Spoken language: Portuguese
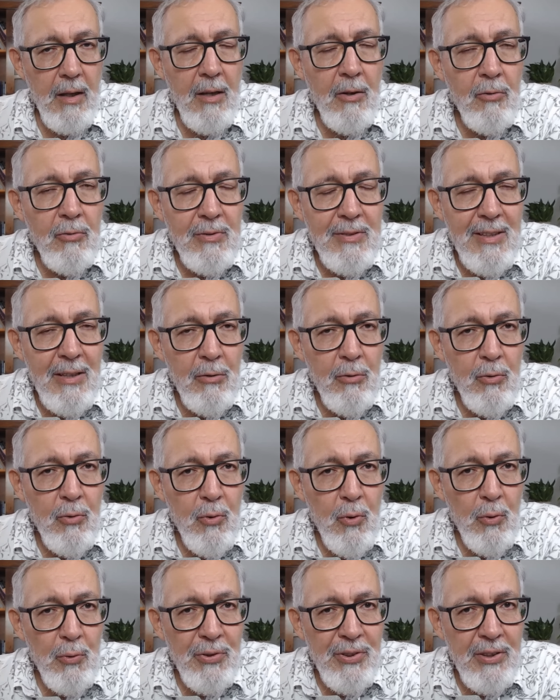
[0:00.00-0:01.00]
Eu não
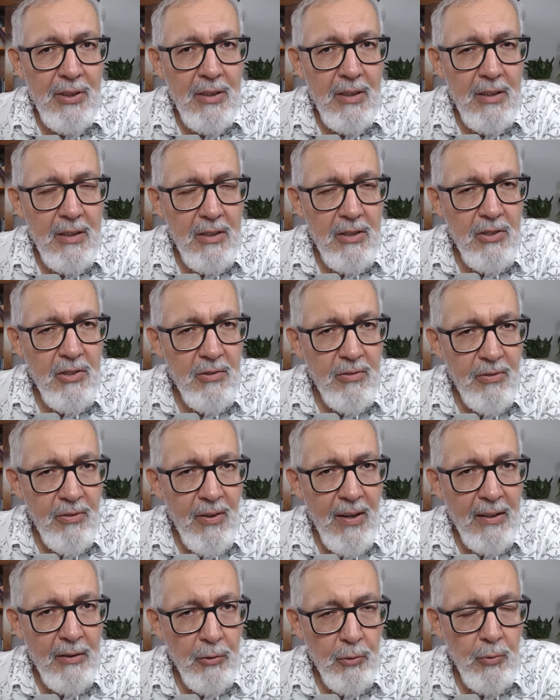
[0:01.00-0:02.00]
consegui, de
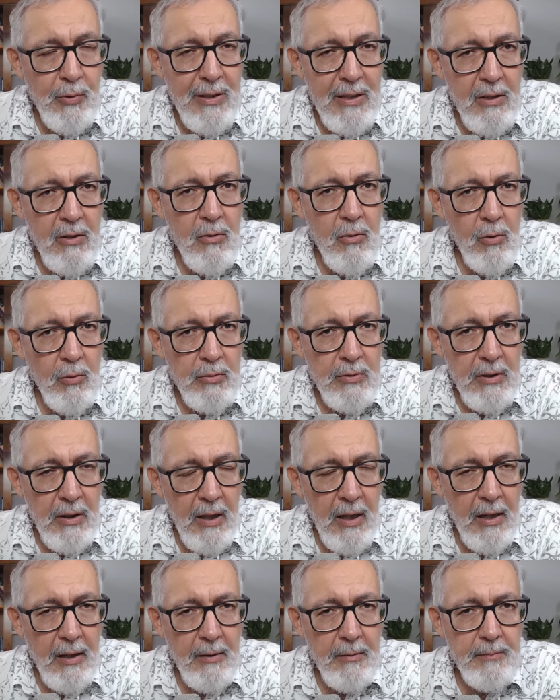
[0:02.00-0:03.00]
fato,
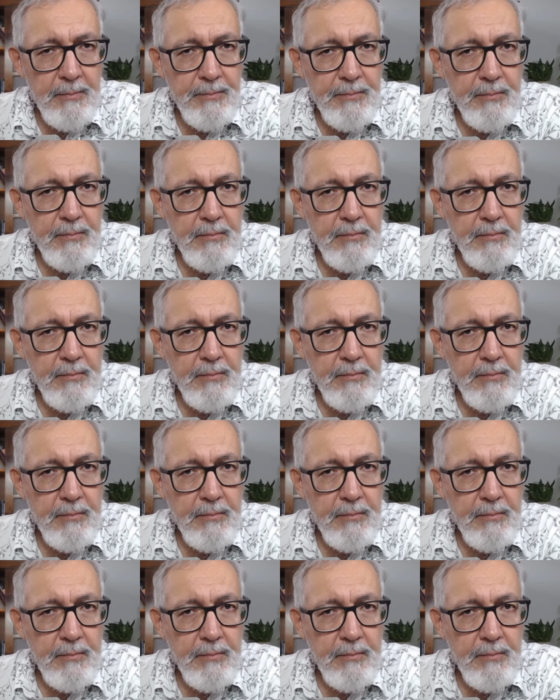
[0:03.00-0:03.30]
encontrar